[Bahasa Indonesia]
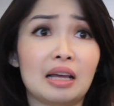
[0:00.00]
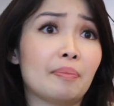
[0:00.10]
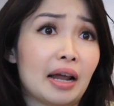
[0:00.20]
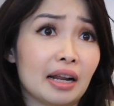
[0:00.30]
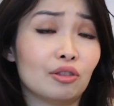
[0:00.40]

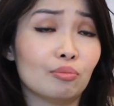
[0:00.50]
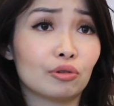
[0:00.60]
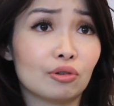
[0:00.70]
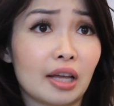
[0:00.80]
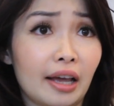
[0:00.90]
tiap hari itu
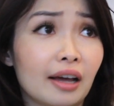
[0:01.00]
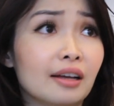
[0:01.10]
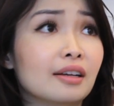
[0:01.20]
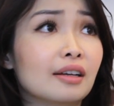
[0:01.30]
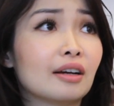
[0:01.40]
moto
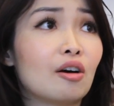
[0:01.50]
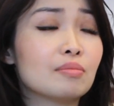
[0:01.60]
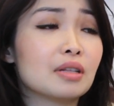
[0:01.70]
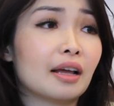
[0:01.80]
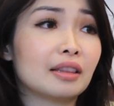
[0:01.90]
saya
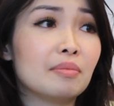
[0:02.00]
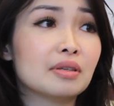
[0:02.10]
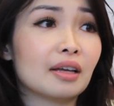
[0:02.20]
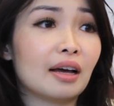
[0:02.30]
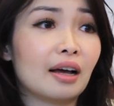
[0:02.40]
kalau misalnya kita bisa